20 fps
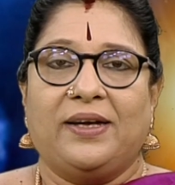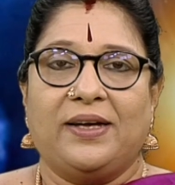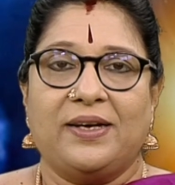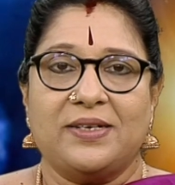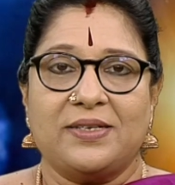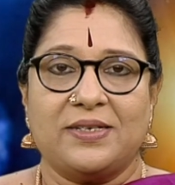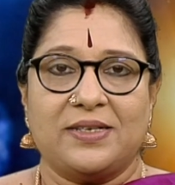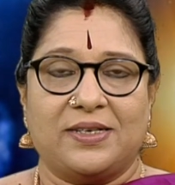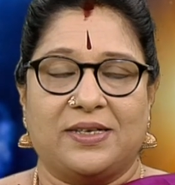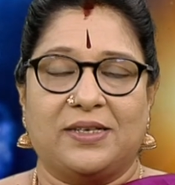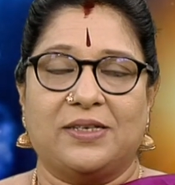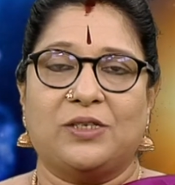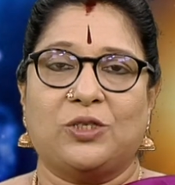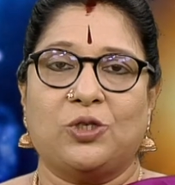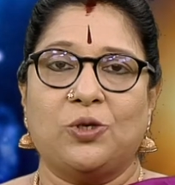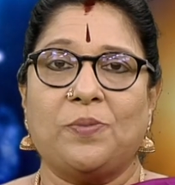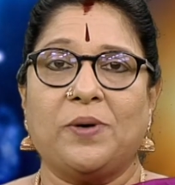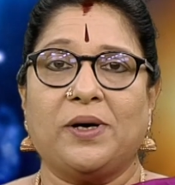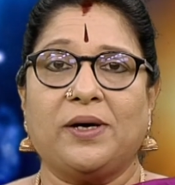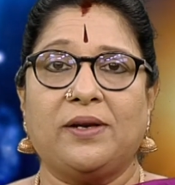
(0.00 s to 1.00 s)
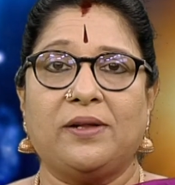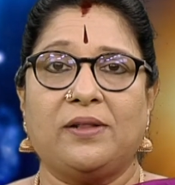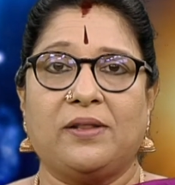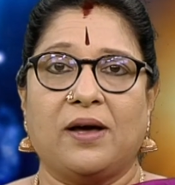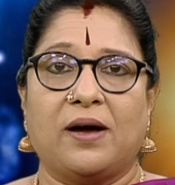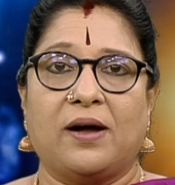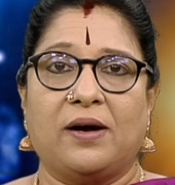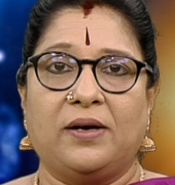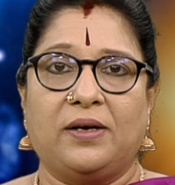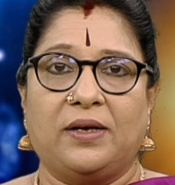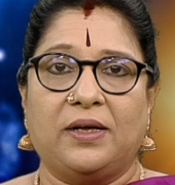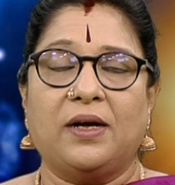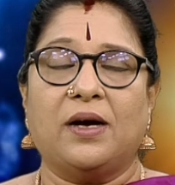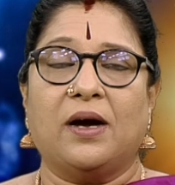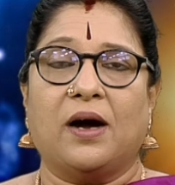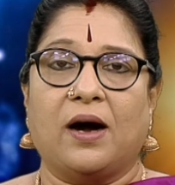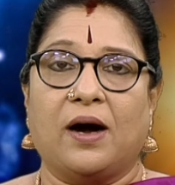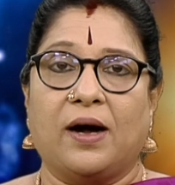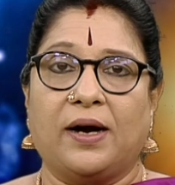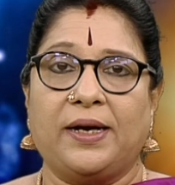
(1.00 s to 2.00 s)
இன்று சுபகிருத்து ஆண்டு
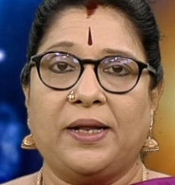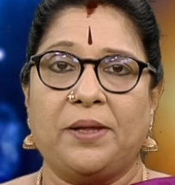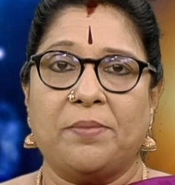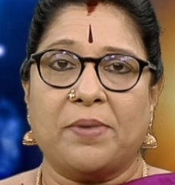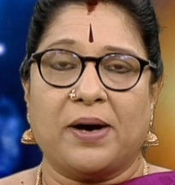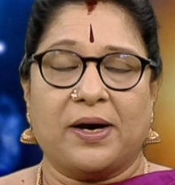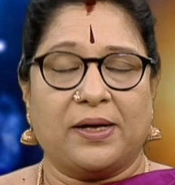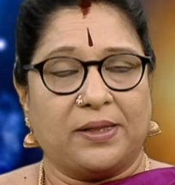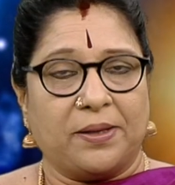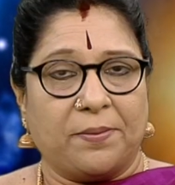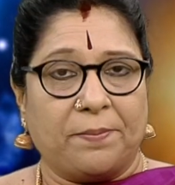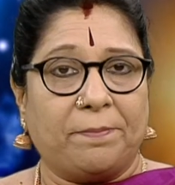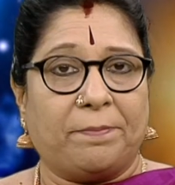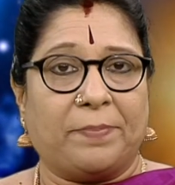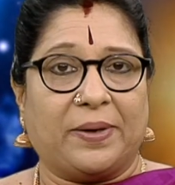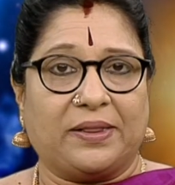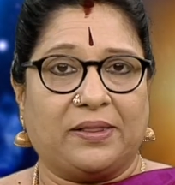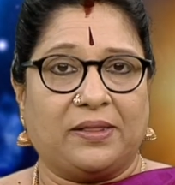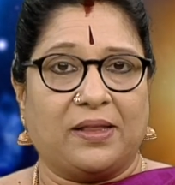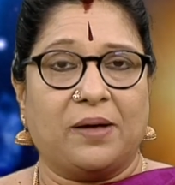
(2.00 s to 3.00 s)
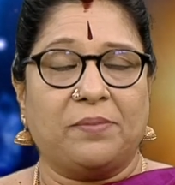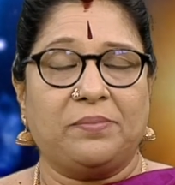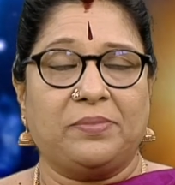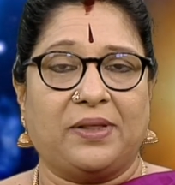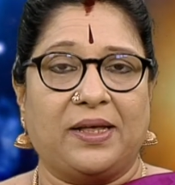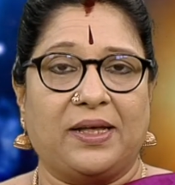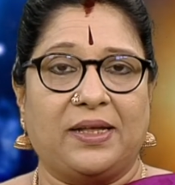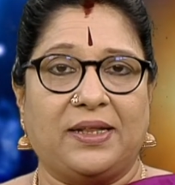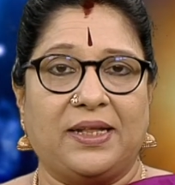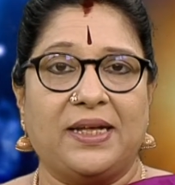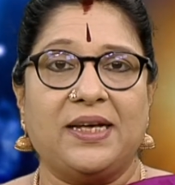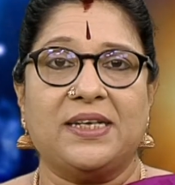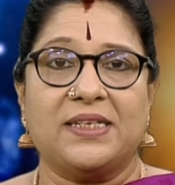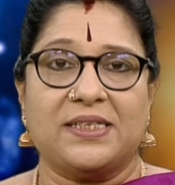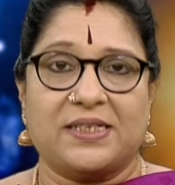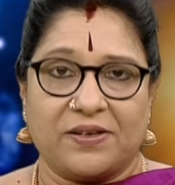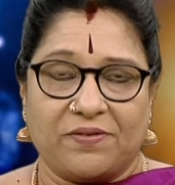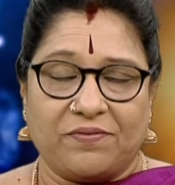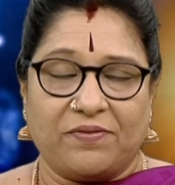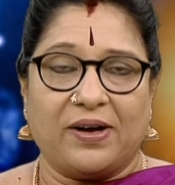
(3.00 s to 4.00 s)
ஆடி மாதம் பத்தாம் தேதி
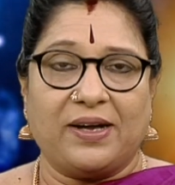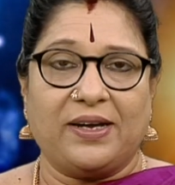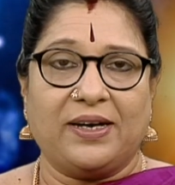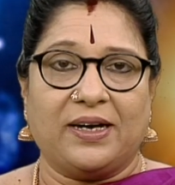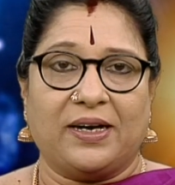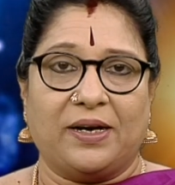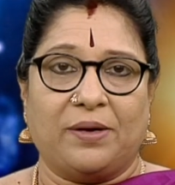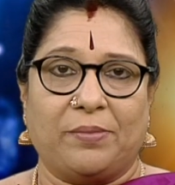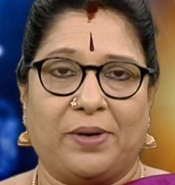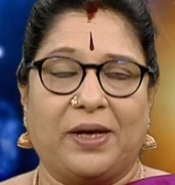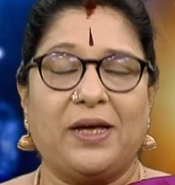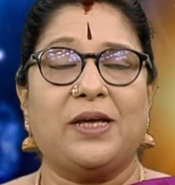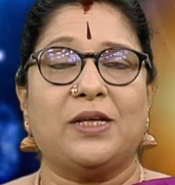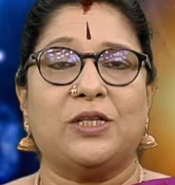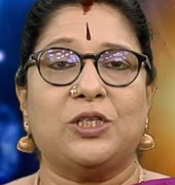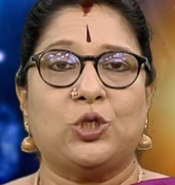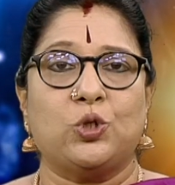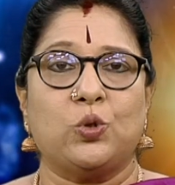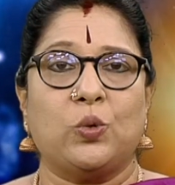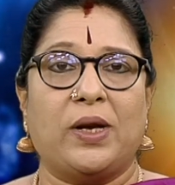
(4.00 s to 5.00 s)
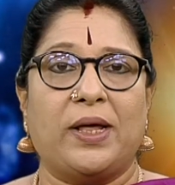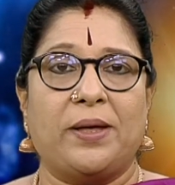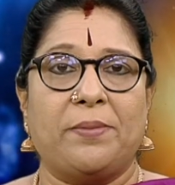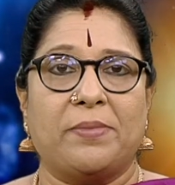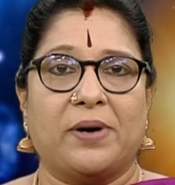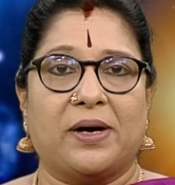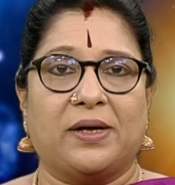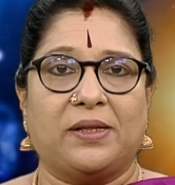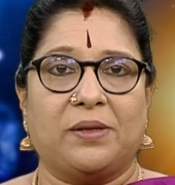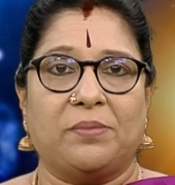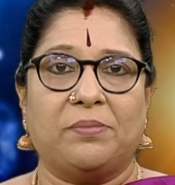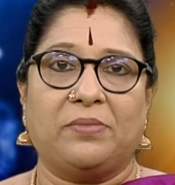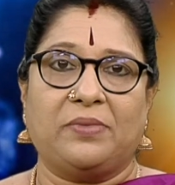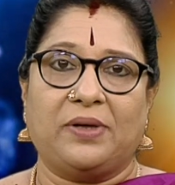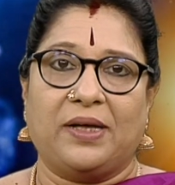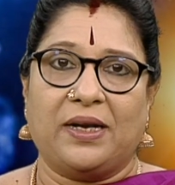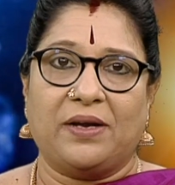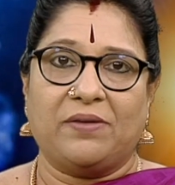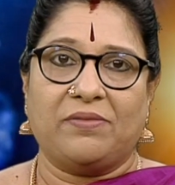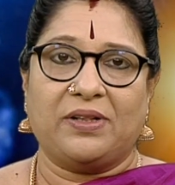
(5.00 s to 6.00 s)
செவ்வாய்க்கிழமை ஜூலை மாதம்
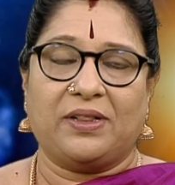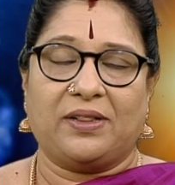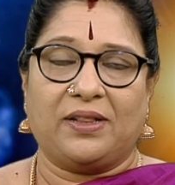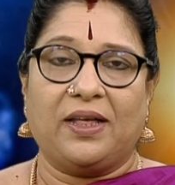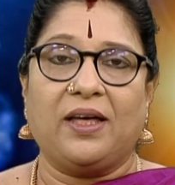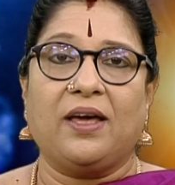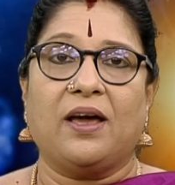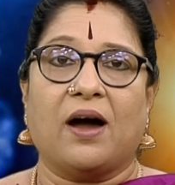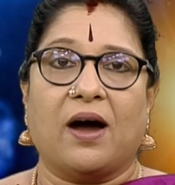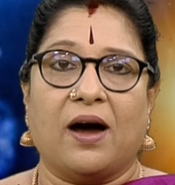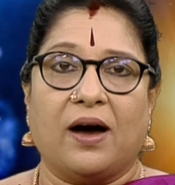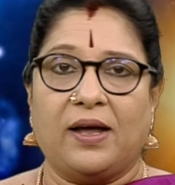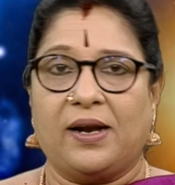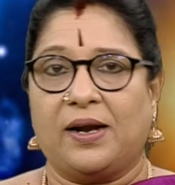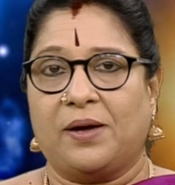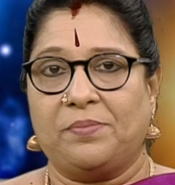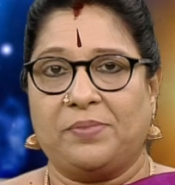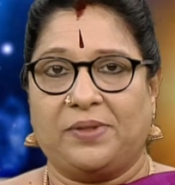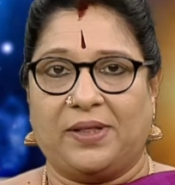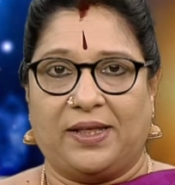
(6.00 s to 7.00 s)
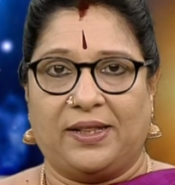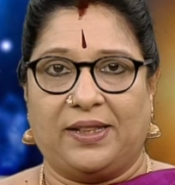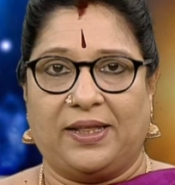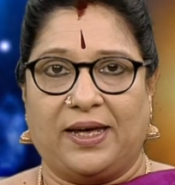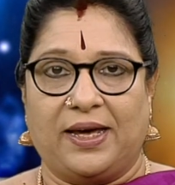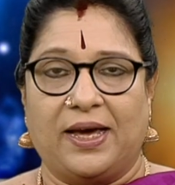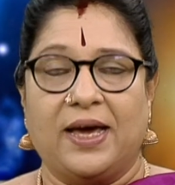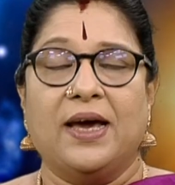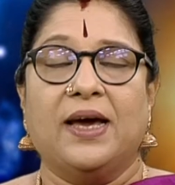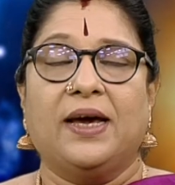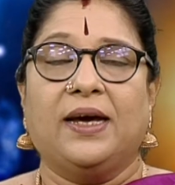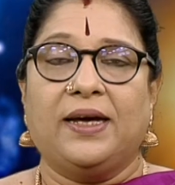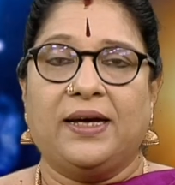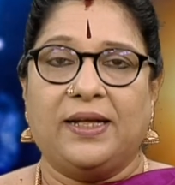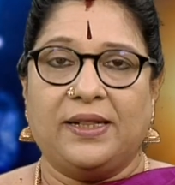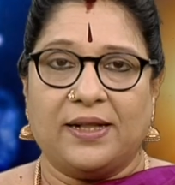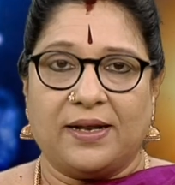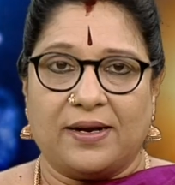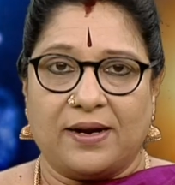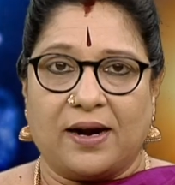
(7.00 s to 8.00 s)
இருபத்தி ஆறாம் தேதி
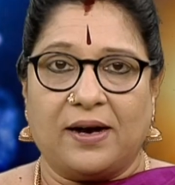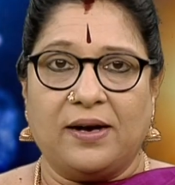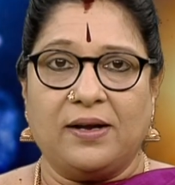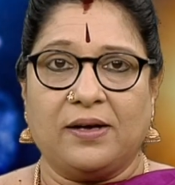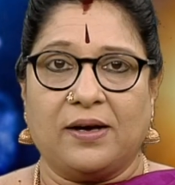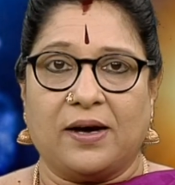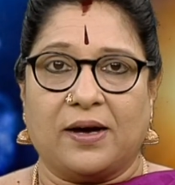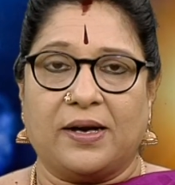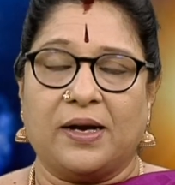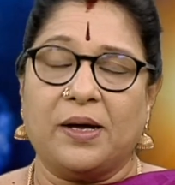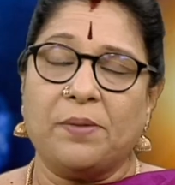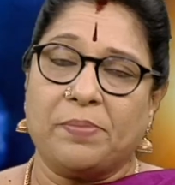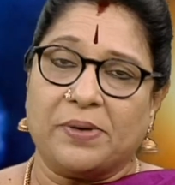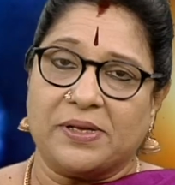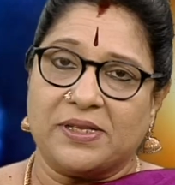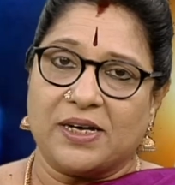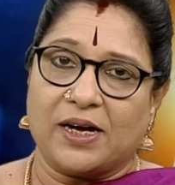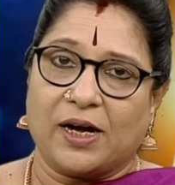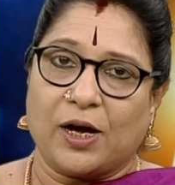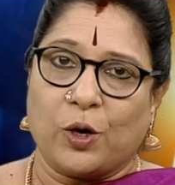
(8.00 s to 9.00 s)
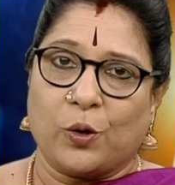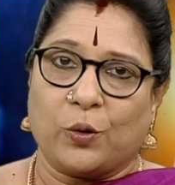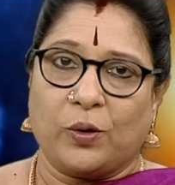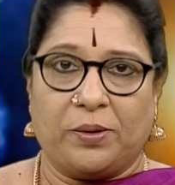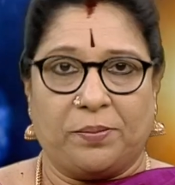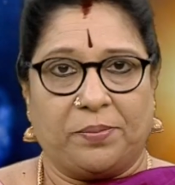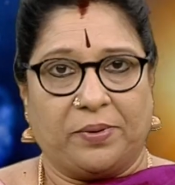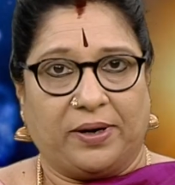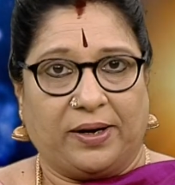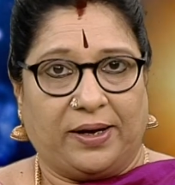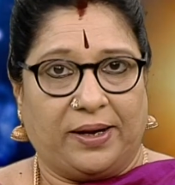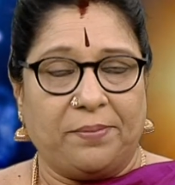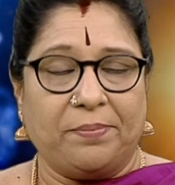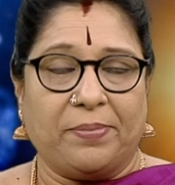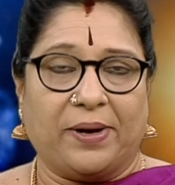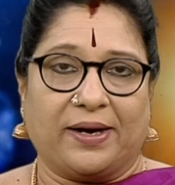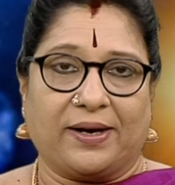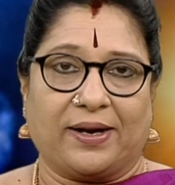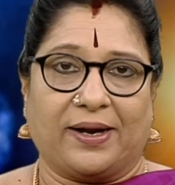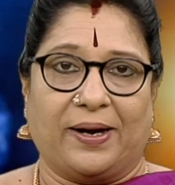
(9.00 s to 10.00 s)
இந்த நாளுக்கான பஞ்சாங்க குறிப்புகளை
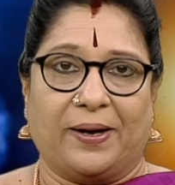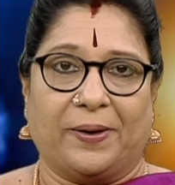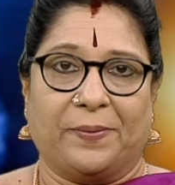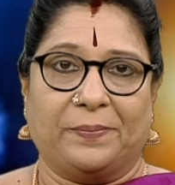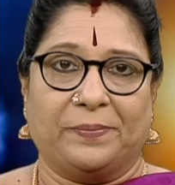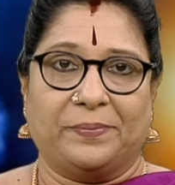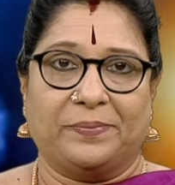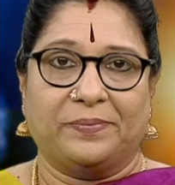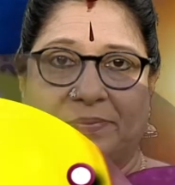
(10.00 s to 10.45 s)
பார்க்கலாம்